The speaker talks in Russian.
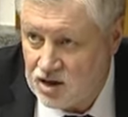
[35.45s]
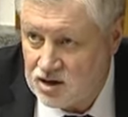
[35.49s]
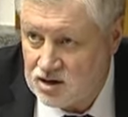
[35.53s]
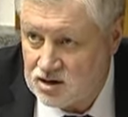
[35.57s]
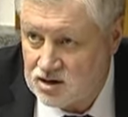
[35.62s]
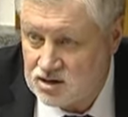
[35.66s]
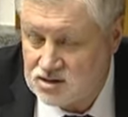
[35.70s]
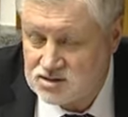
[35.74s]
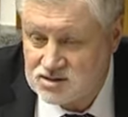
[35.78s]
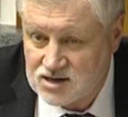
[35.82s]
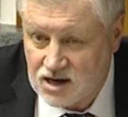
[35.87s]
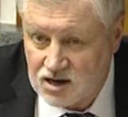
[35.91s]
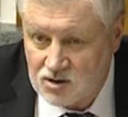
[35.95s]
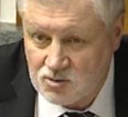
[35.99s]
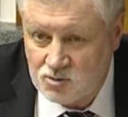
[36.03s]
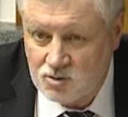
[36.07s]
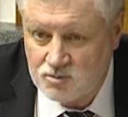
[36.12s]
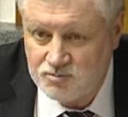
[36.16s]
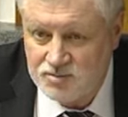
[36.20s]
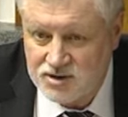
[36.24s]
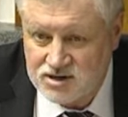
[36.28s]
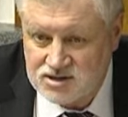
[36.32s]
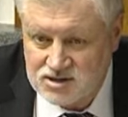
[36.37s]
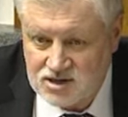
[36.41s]
А
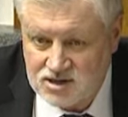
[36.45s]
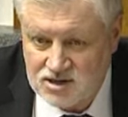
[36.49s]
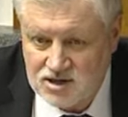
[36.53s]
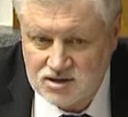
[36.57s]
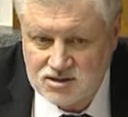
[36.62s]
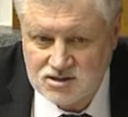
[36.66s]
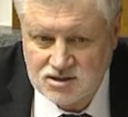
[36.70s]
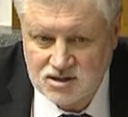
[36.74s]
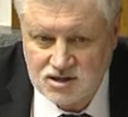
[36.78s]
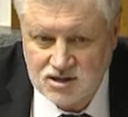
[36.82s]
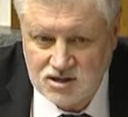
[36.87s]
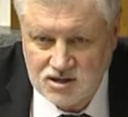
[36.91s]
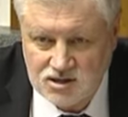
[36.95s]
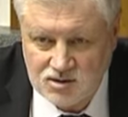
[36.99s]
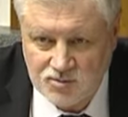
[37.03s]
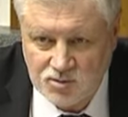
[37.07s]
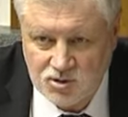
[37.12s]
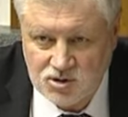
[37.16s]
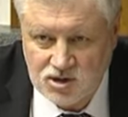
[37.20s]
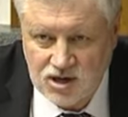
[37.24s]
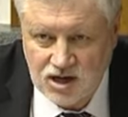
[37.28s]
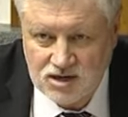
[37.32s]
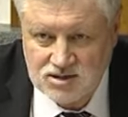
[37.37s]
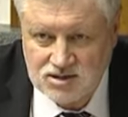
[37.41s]
закон президентский и
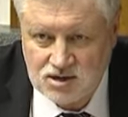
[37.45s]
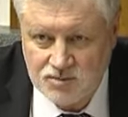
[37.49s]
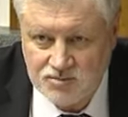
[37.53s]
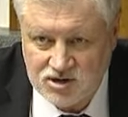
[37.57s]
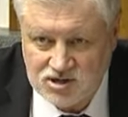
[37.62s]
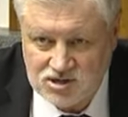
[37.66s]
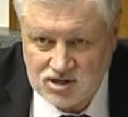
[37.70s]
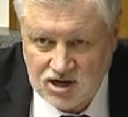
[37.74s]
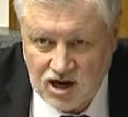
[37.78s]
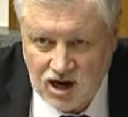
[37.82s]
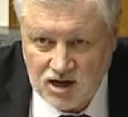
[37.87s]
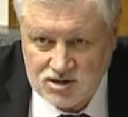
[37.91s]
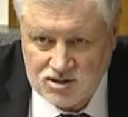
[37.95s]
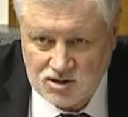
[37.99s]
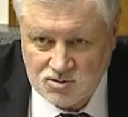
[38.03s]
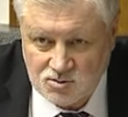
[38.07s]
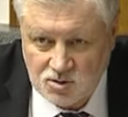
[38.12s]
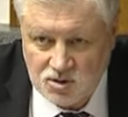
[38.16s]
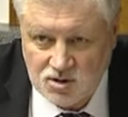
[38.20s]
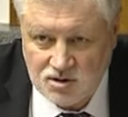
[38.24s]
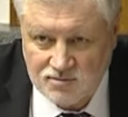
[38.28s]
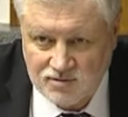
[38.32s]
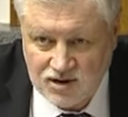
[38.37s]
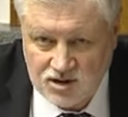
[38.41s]
депутатский пересекаются
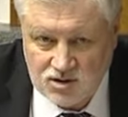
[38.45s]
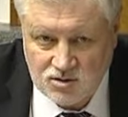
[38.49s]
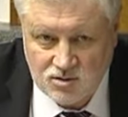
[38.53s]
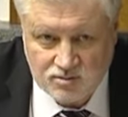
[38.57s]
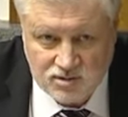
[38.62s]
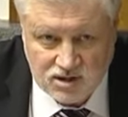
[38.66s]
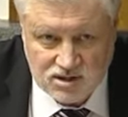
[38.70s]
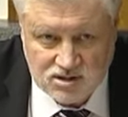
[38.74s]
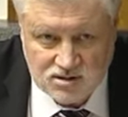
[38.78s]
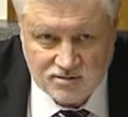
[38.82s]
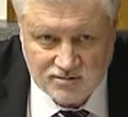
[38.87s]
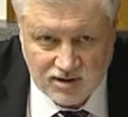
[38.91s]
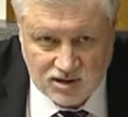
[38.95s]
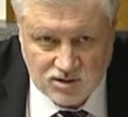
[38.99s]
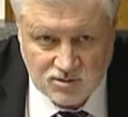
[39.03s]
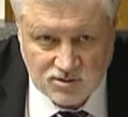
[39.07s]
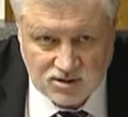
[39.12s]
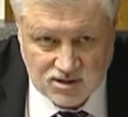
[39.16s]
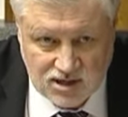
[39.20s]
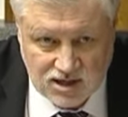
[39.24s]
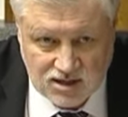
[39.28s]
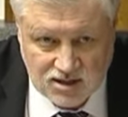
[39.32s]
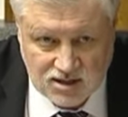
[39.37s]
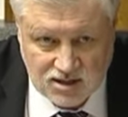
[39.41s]
только в одном месте, в одном
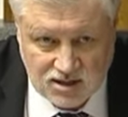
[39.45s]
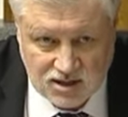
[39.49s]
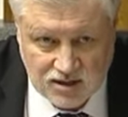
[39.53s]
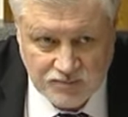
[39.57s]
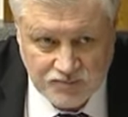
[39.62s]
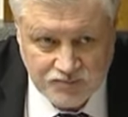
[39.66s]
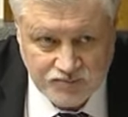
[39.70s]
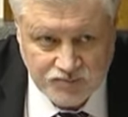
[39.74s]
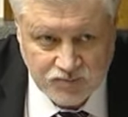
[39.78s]
статье.